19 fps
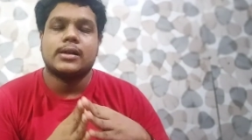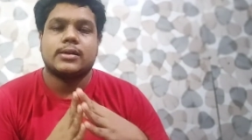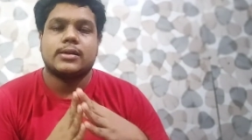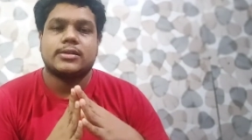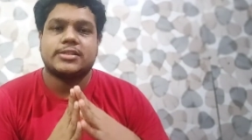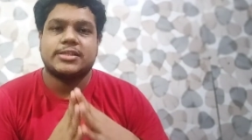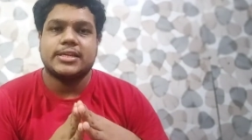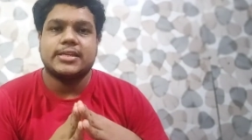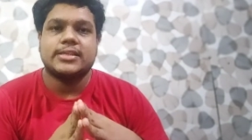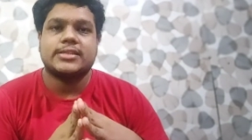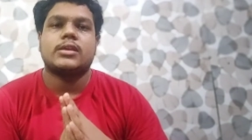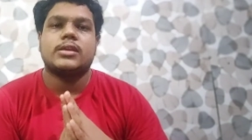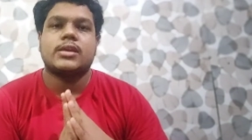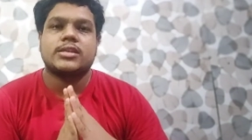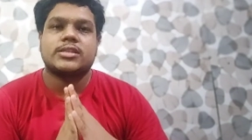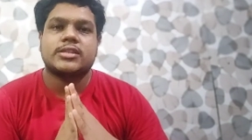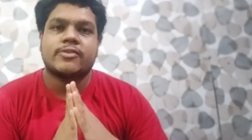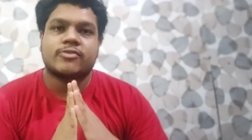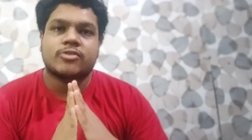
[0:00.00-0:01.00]
चीज़ है ये
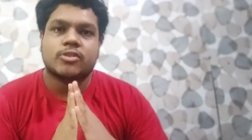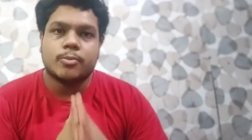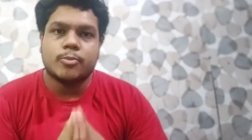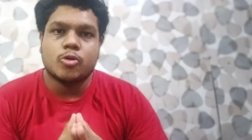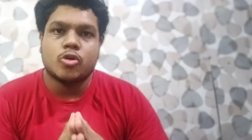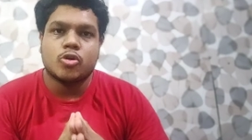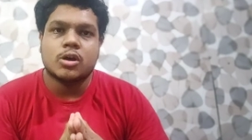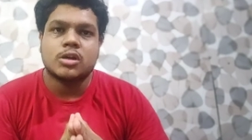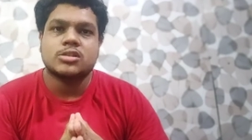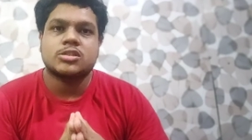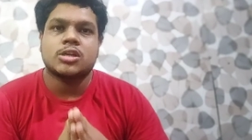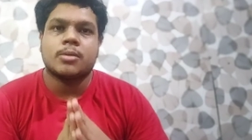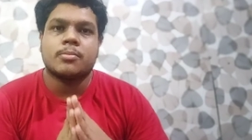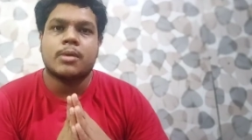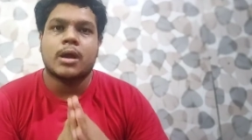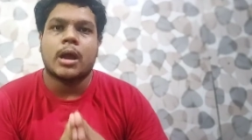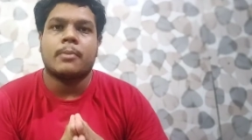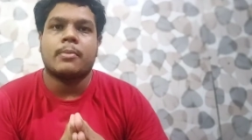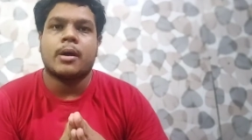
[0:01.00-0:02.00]
सिर्फ तभी होगा जब
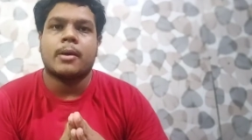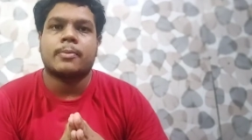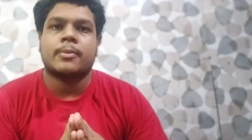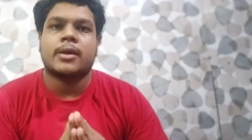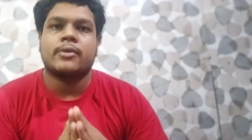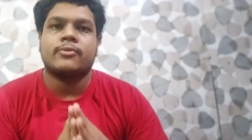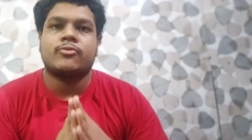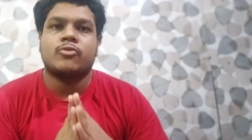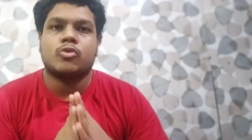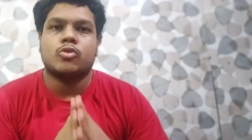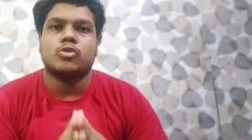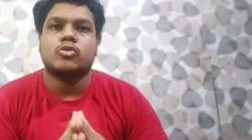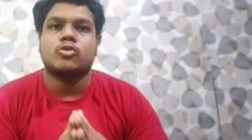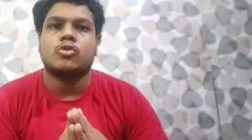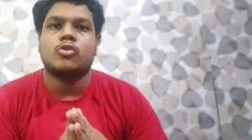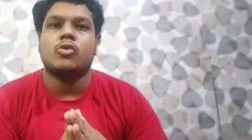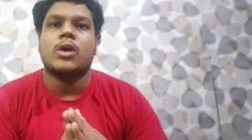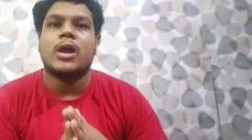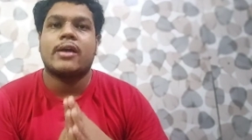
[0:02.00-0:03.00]
आप आपके फ़ोन
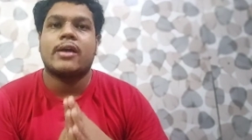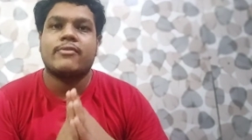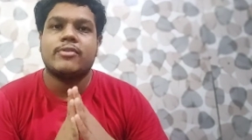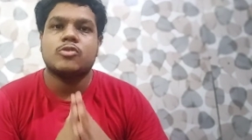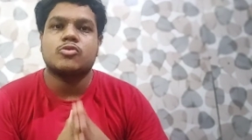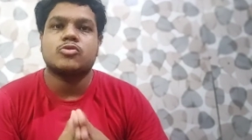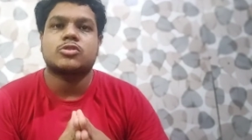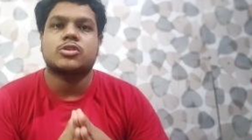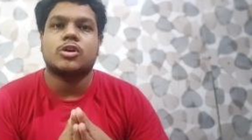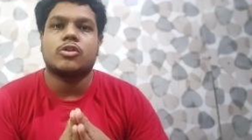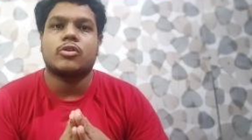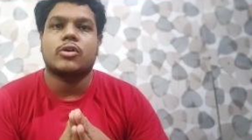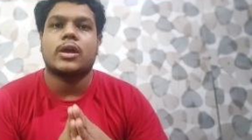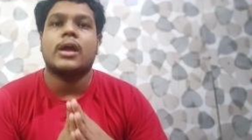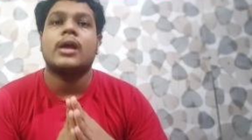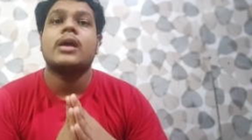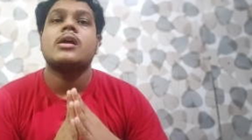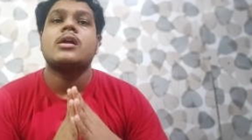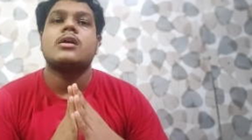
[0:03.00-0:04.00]
को हैवी यूज़ करोगे
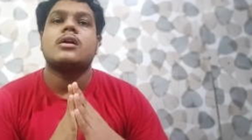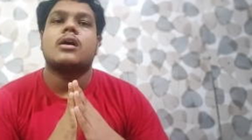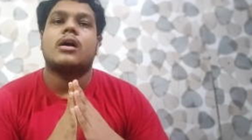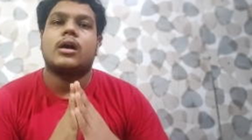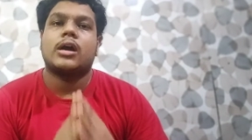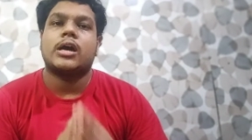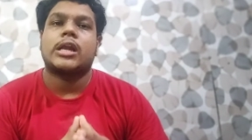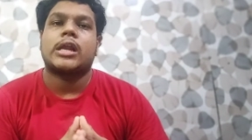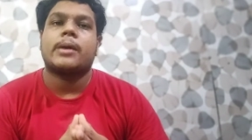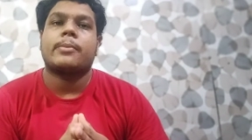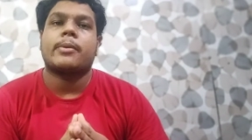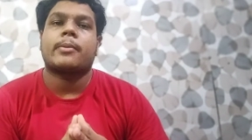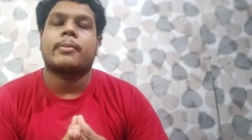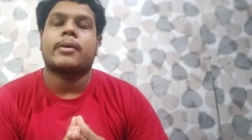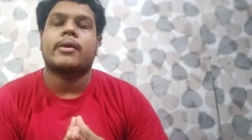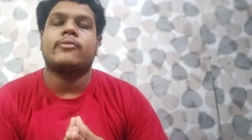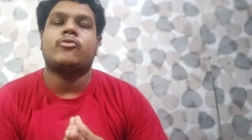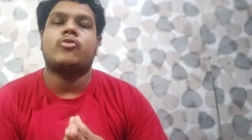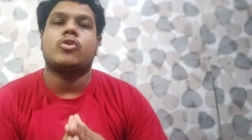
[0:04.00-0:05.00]
अगर आप आपके
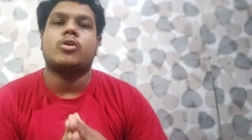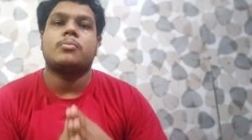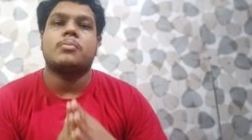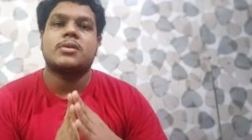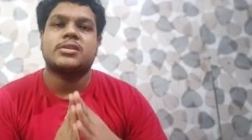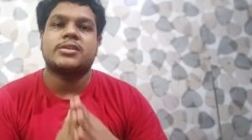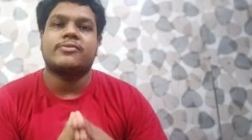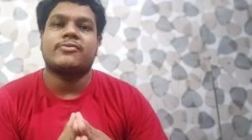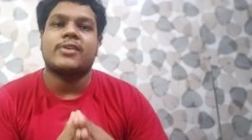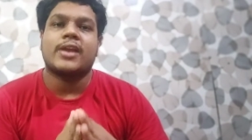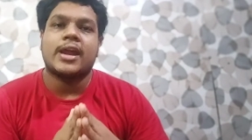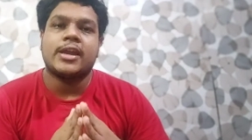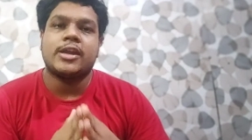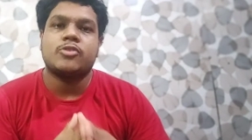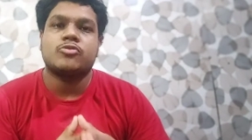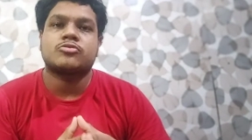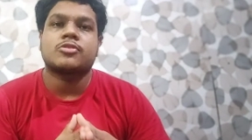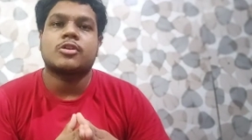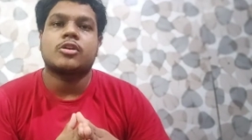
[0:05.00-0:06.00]
फ़ोन में सिर्फ लाइट
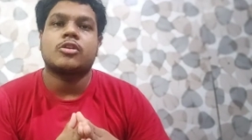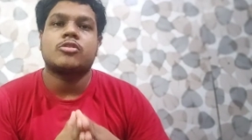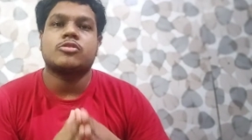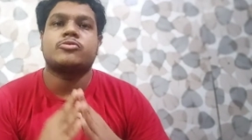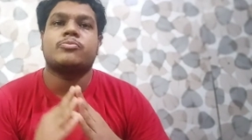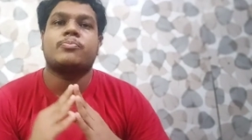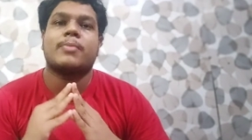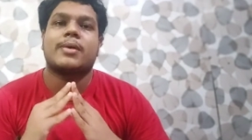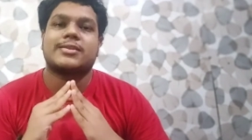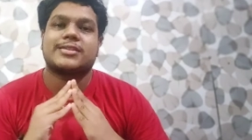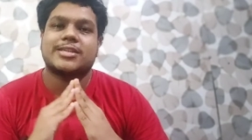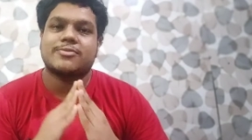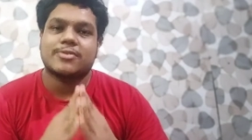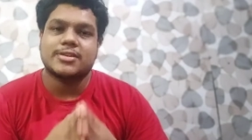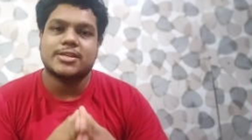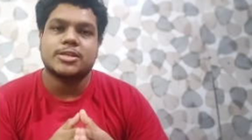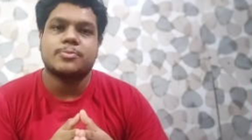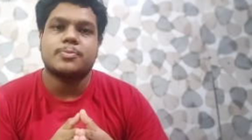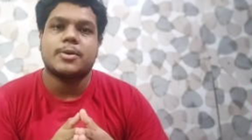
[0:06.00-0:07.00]
यूज़ कर रहे हो सिर्फ मैसेज
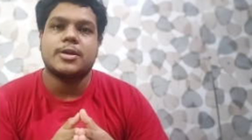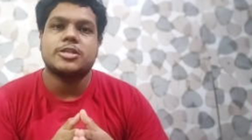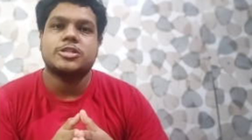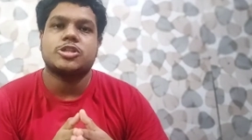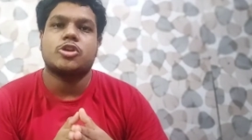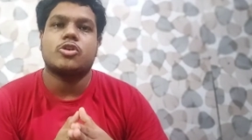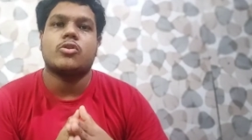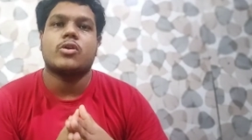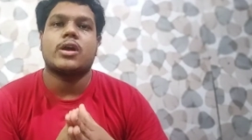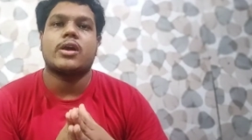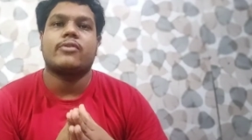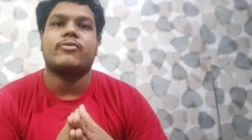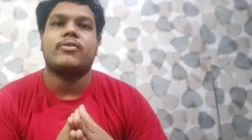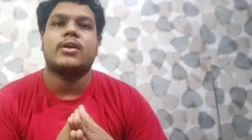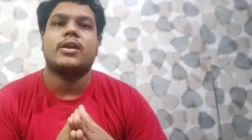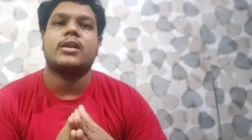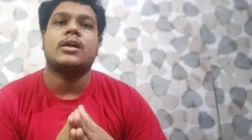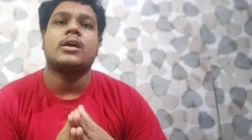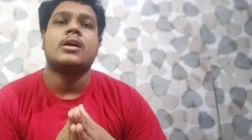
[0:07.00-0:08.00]
वैसेज भेज रहे हो या
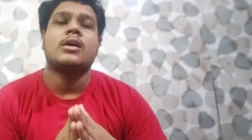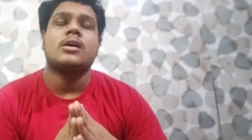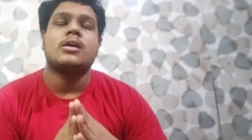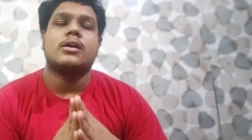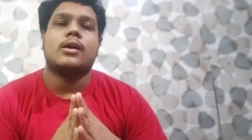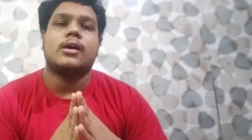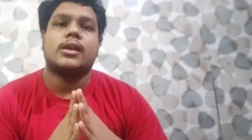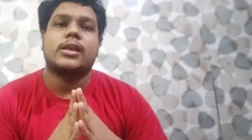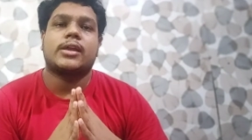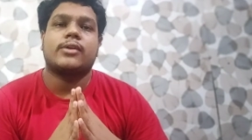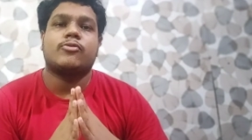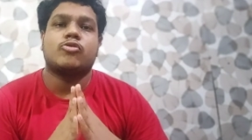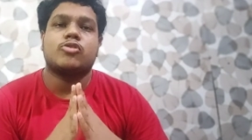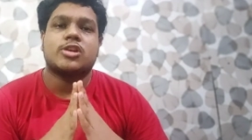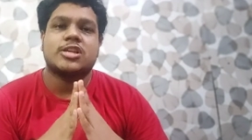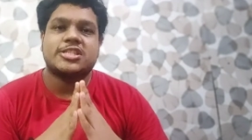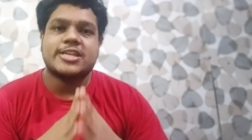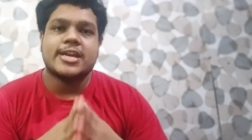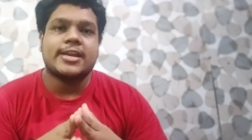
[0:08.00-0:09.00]
फिर हल्की फुल्की
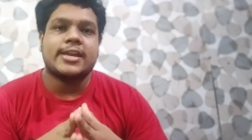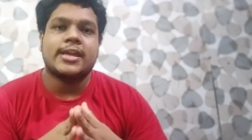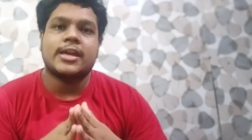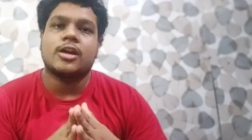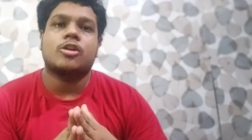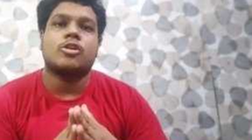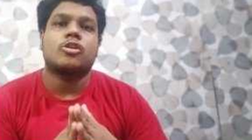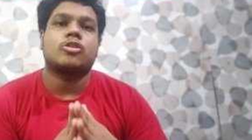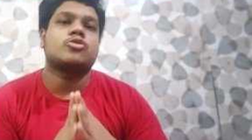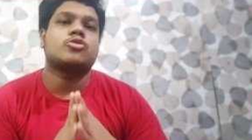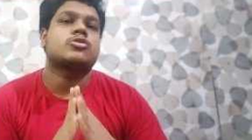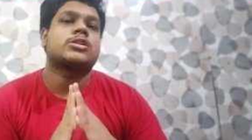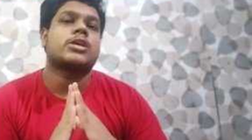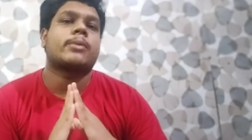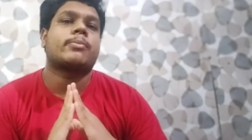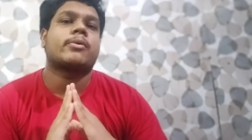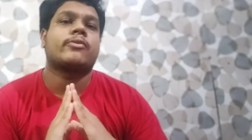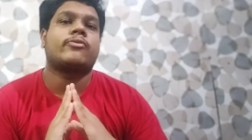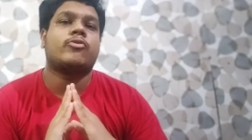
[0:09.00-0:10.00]
चैटिंग कर रहे हो तो उससे
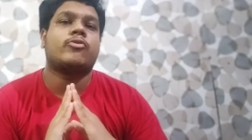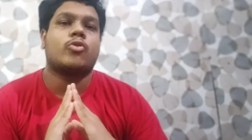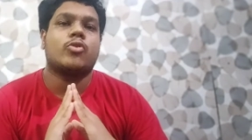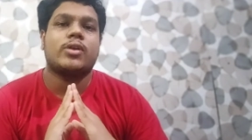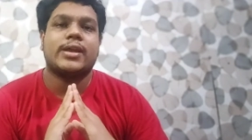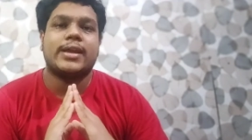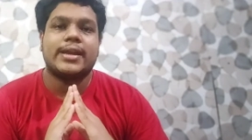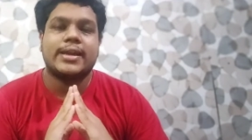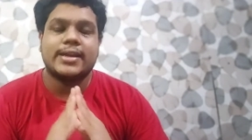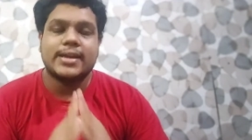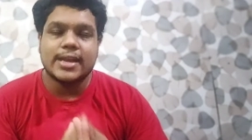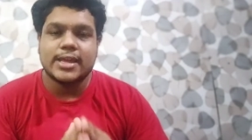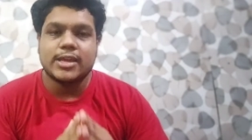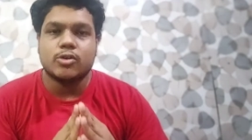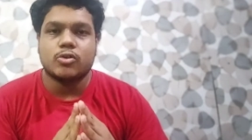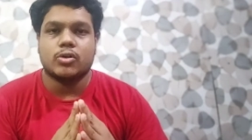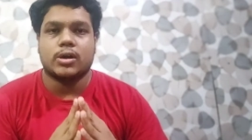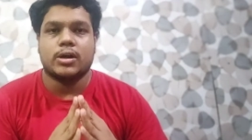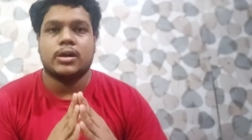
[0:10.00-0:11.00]
आपका फ़ोन हीट नहीं
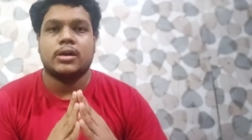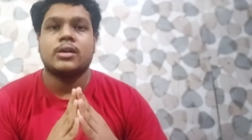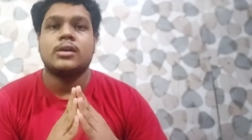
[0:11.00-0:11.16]
होगा